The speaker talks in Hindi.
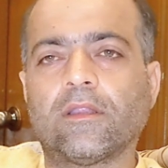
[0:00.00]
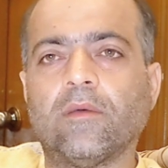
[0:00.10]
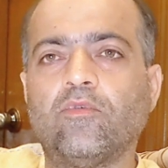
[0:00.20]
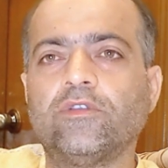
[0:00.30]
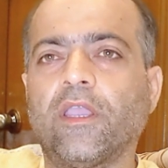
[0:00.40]

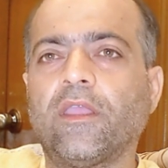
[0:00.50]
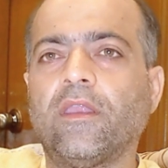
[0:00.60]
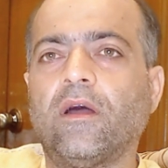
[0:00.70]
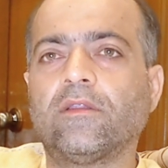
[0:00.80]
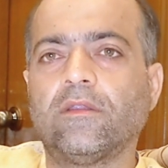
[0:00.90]
ख़त्म हो जाएगी
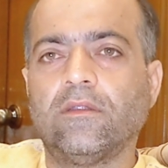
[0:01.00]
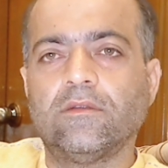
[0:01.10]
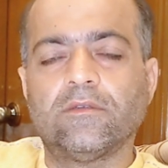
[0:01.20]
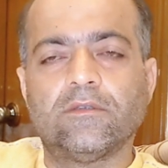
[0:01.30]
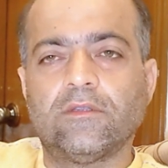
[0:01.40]
रात
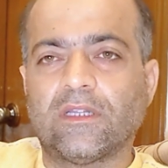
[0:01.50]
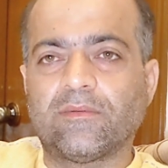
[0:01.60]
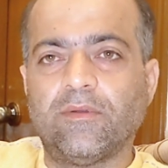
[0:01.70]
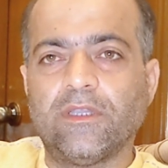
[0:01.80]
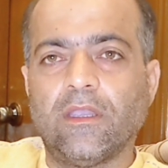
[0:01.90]

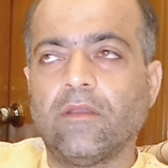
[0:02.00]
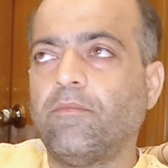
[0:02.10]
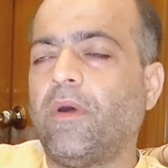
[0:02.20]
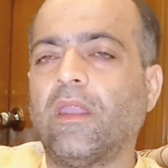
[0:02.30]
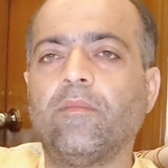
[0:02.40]
दस बजे
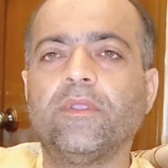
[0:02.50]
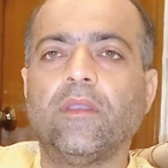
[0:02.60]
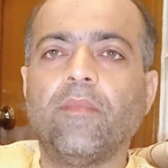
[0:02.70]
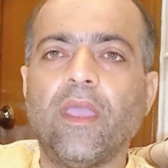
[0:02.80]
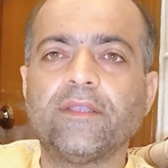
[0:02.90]
बारह
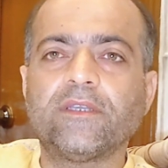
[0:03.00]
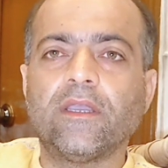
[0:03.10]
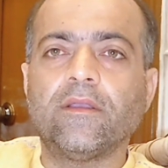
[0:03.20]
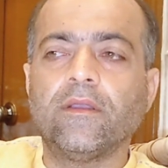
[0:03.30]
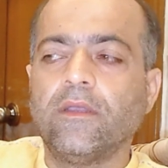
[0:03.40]
बजे मैच
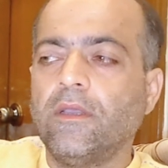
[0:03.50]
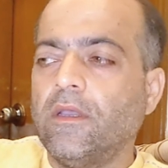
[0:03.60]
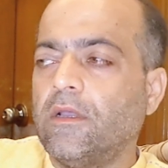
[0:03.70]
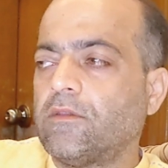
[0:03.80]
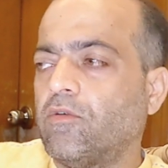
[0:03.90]
है
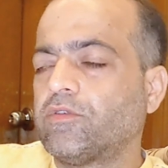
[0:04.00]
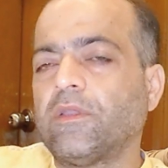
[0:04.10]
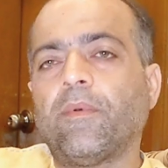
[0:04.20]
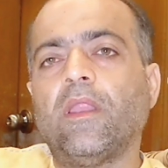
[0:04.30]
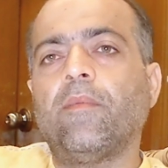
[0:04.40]
तो
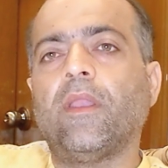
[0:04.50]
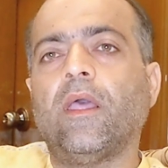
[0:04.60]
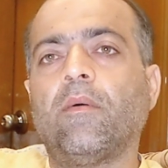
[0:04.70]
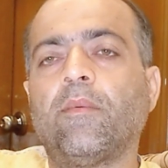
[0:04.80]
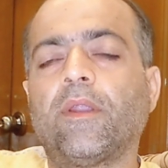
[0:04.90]
उससे पहले
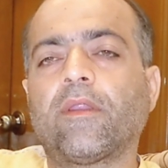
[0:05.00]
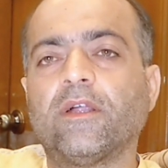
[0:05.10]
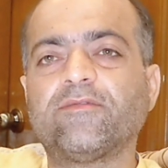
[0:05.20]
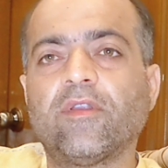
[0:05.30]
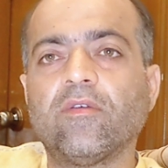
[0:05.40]
पहले आप अपना
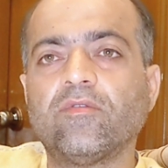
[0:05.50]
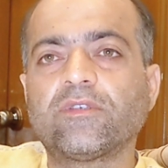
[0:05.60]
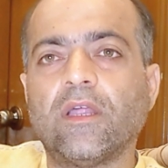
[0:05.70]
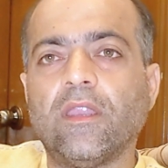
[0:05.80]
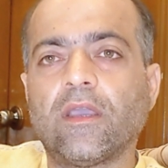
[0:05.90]
ट्रांसफ़र
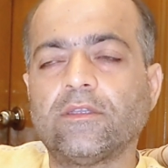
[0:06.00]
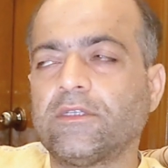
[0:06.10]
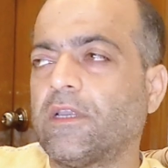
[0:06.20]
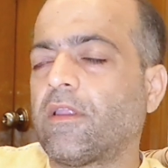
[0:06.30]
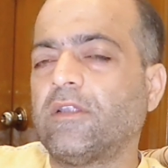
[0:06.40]
यूज़ कर लेंगे
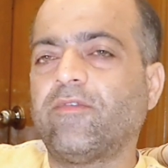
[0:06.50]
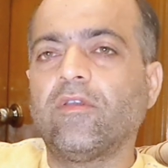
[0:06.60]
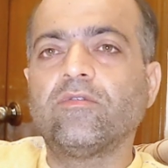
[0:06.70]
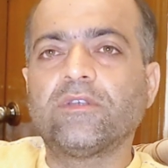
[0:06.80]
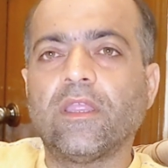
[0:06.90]
जिसने
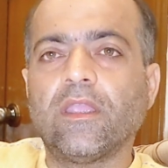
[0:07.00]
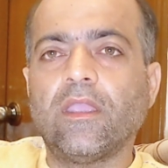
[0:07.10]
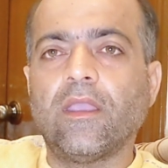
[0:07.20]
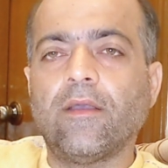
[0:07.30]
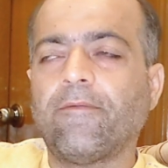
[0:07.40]
ट्रांसफ़र यूज़ नहीं
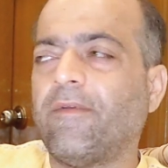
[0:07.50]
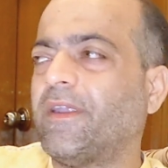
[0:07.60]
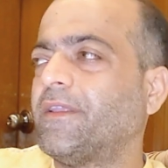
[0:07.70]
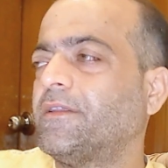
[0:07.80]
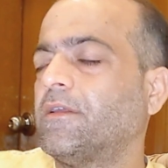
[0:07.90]
किया
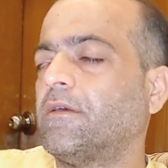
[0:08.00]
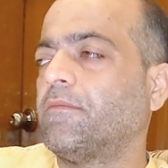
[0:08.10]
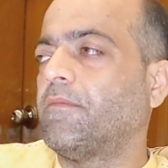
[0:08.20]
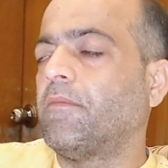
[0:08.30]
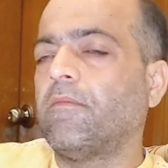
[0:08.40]
फैंटी
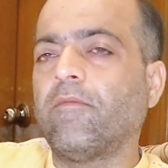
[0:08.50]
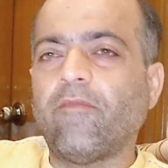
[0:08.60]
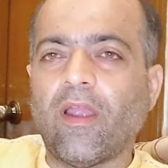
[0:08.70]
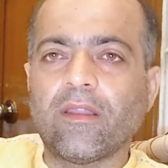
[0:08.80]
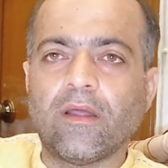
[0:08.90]

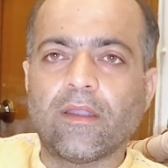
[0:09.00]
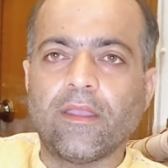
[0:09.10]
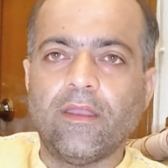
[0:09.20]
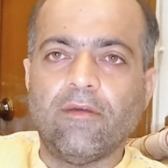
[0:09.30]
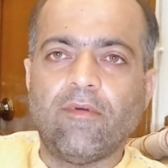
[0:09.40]
वाइल्ड कार्ड
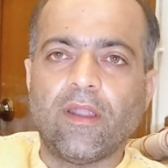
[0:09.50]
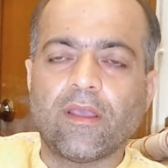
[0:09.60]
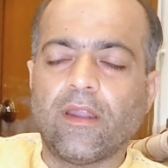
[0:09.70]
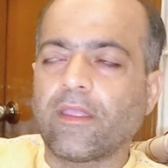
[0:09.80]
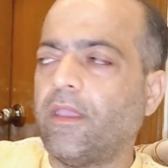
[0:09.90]
खेलना
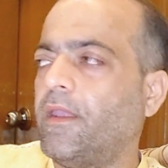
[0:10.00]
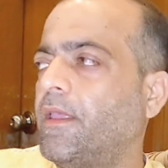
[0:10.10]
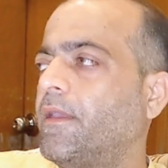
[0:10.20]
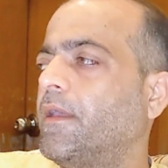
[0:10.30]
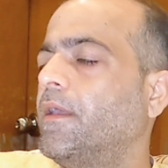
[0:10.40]
वाइल्ड कार्ड खेल
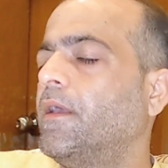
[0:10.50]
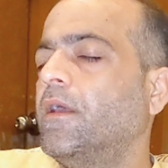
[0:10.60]
लें